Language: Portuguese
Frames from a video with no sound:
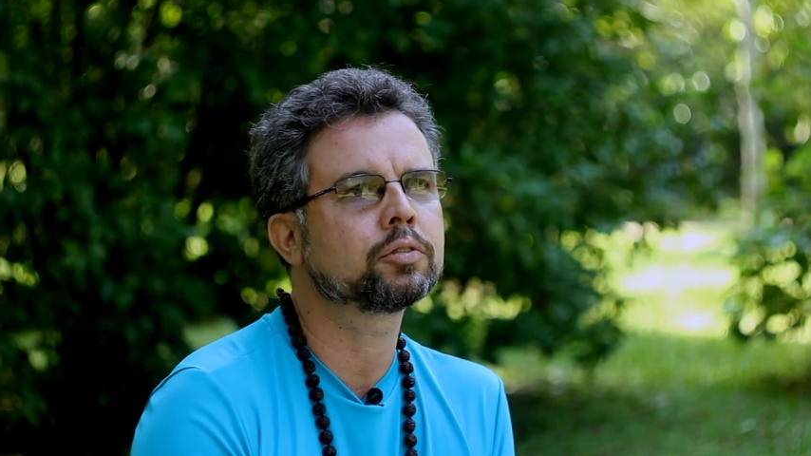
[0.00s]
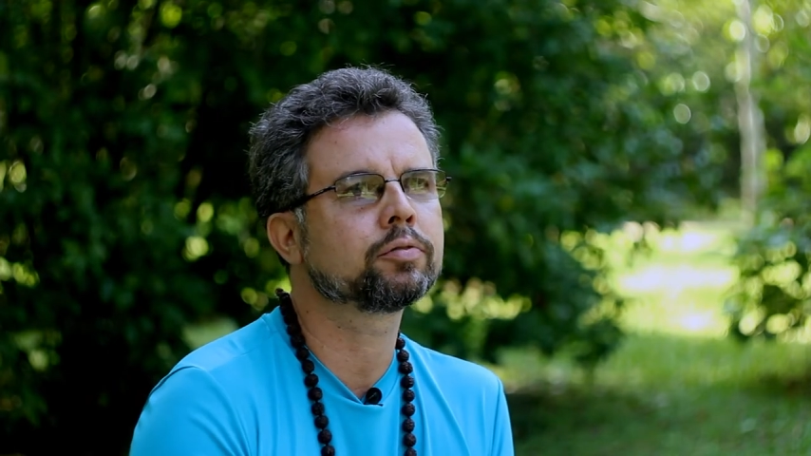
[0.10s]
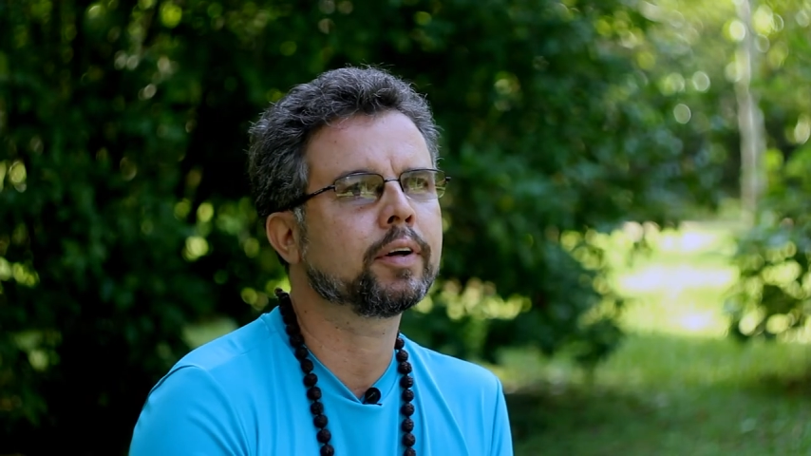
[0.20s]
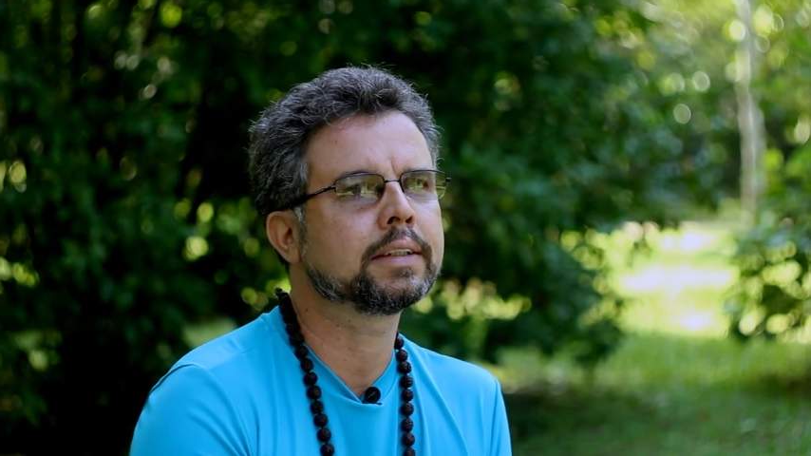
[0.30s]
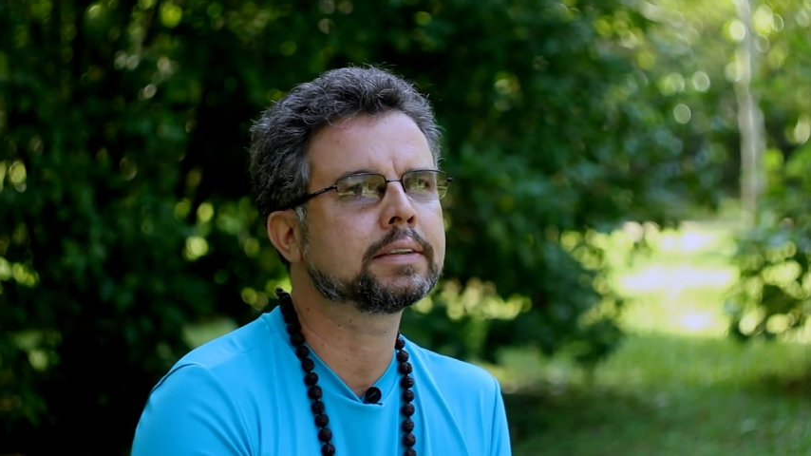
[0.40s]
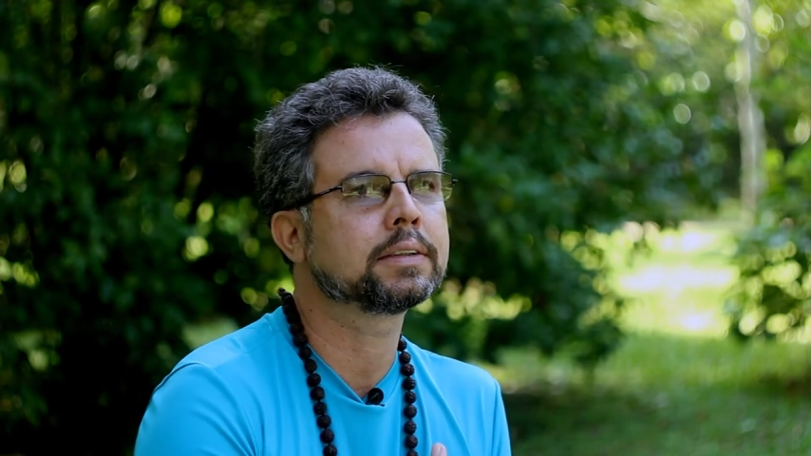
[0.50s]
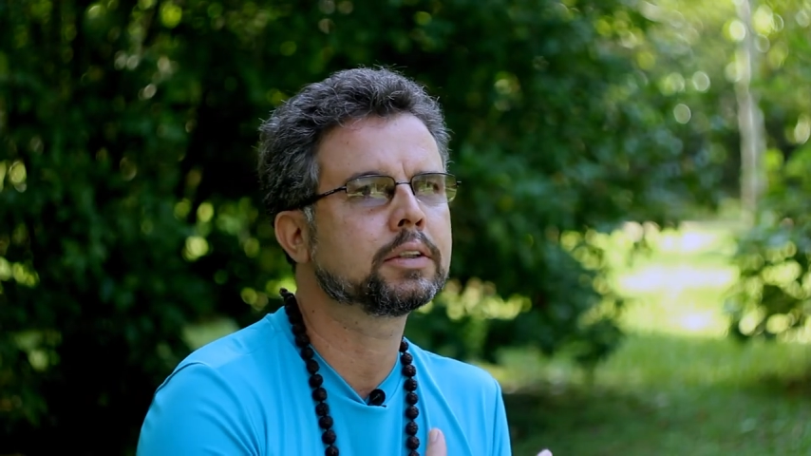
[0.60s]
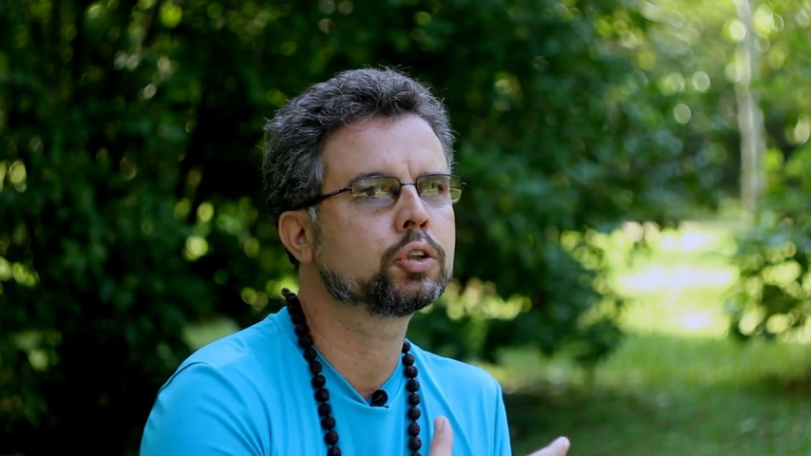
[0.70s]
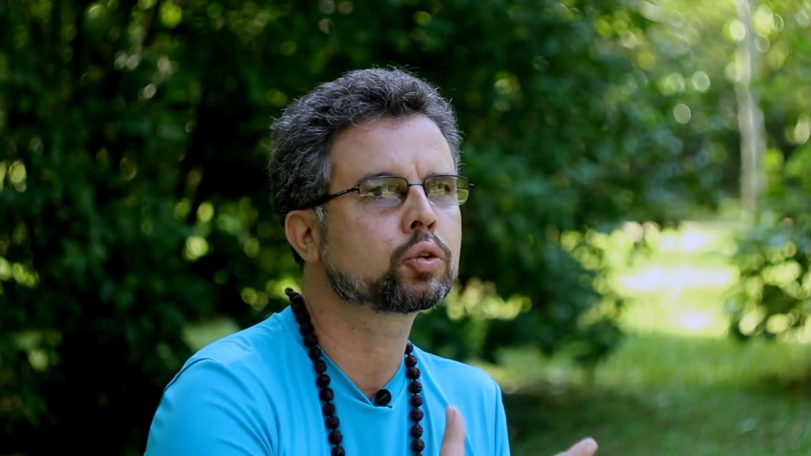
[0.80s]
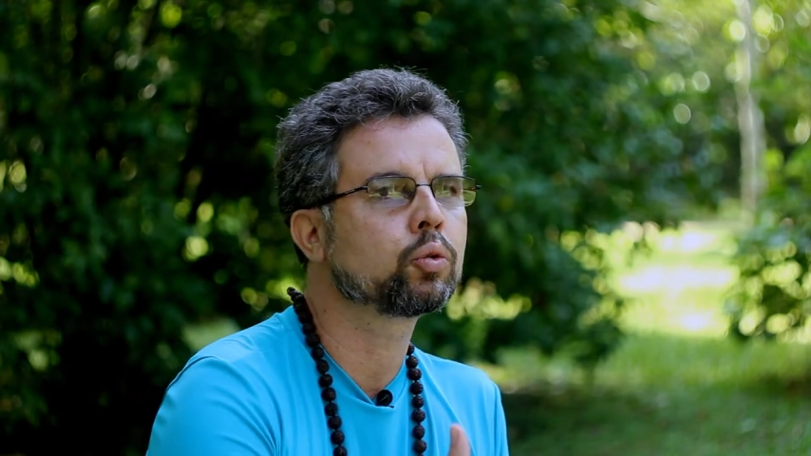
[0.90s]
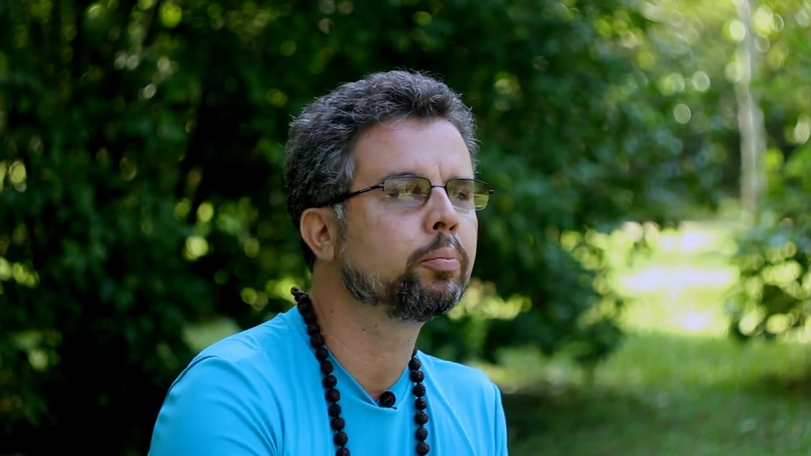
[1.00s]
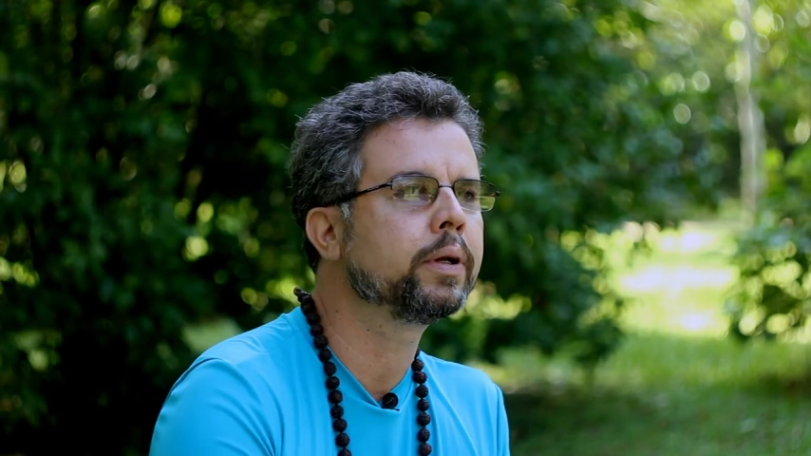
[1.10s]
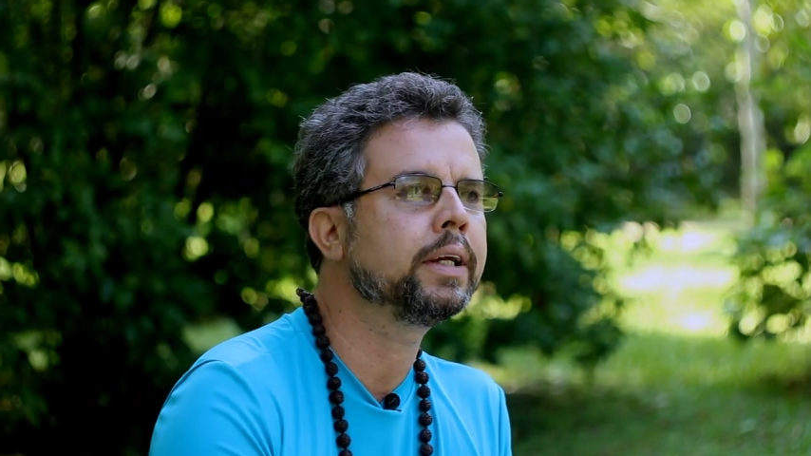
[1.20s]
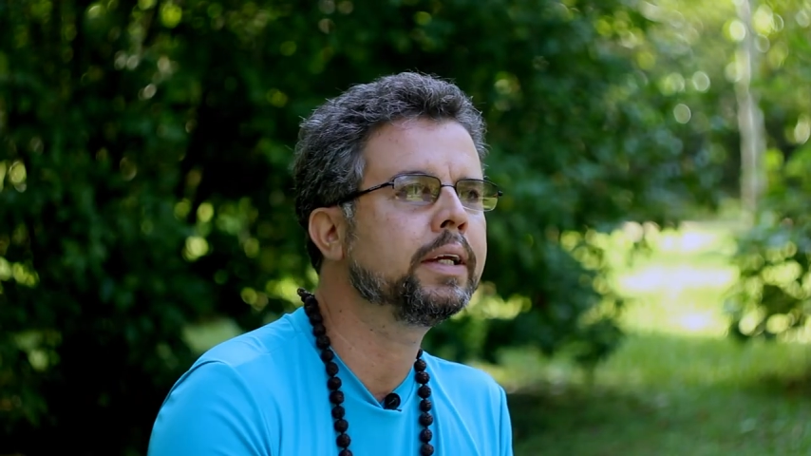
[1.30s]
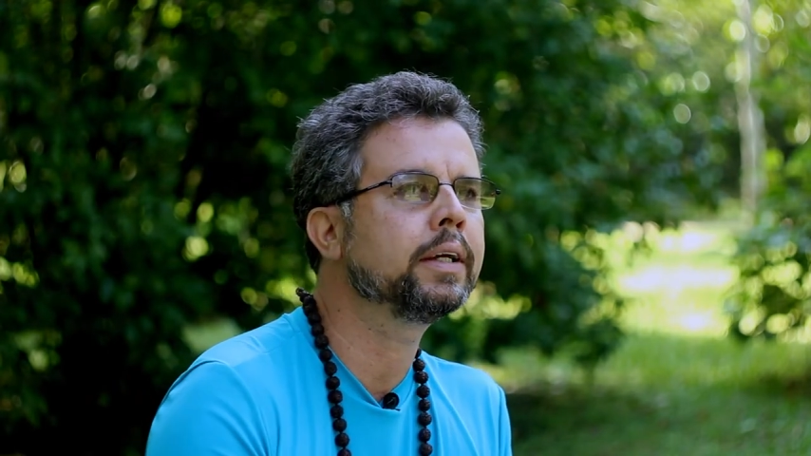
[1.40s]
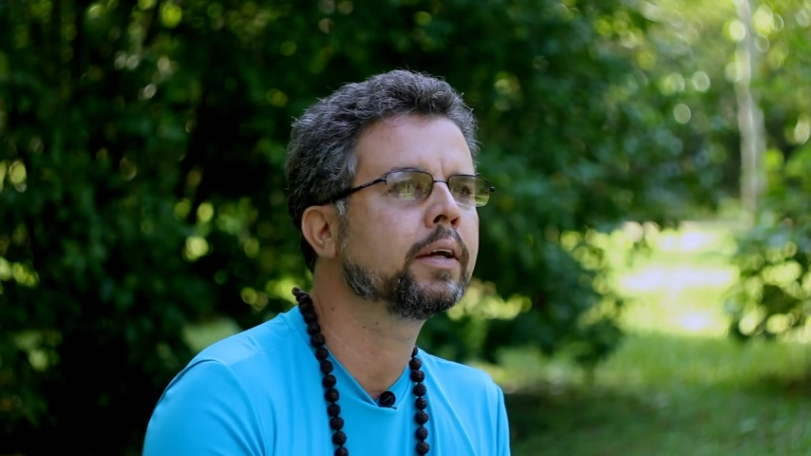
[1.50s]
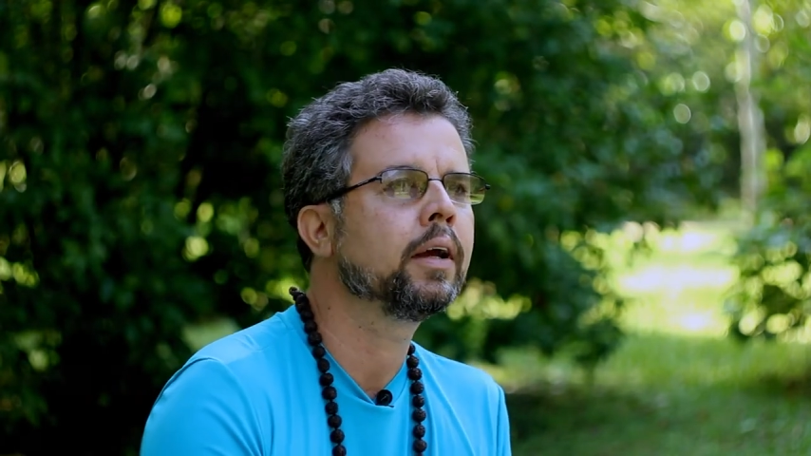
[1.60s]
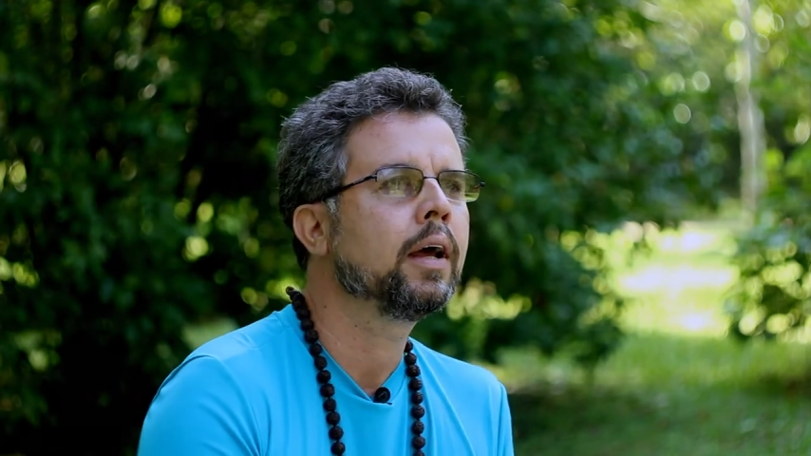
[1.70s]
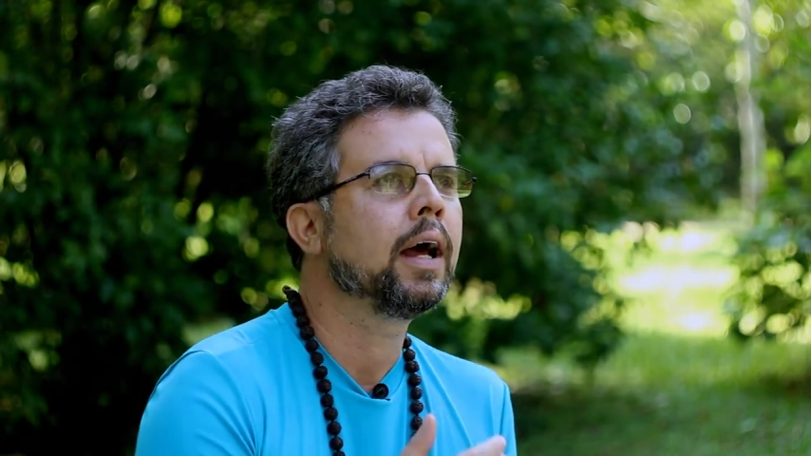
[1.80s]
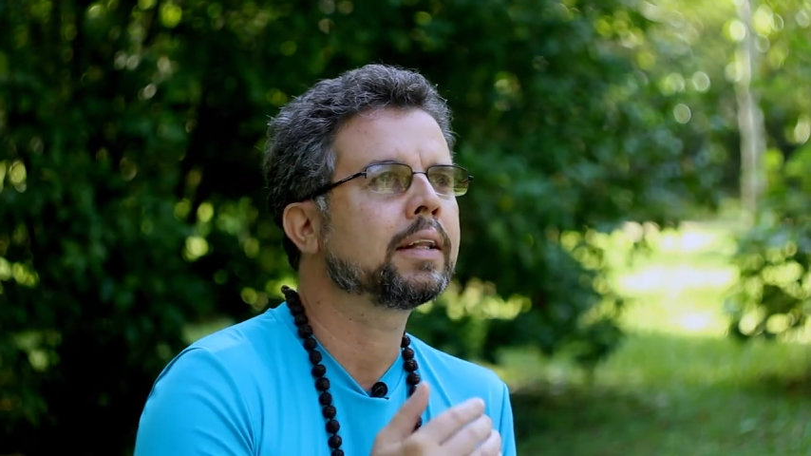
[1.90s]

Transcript: te faz se descobrir